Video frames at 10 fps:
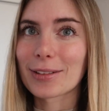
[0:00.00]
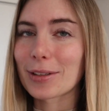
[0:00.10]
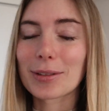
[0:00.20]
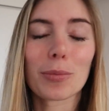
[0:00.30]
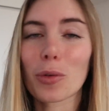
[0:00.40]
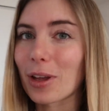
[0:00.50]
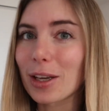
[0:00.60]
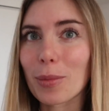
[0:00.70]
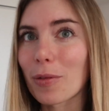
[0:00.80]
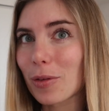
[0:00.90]
Äh, muss ja
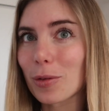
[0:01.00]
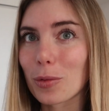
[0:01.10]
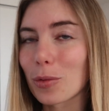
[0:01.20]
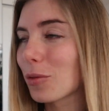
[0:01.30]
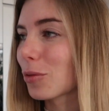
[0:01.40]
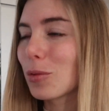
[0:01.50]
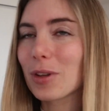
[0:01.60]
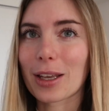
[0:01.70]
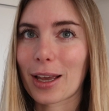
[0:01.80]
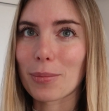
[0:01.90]
nicht mal was
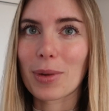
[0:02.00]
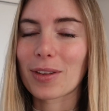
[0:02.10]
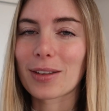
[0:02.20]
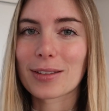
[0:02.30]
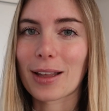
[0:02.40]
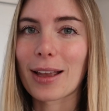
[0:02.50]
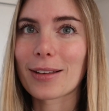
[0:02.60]
Süßigkeitenmäßiges sein.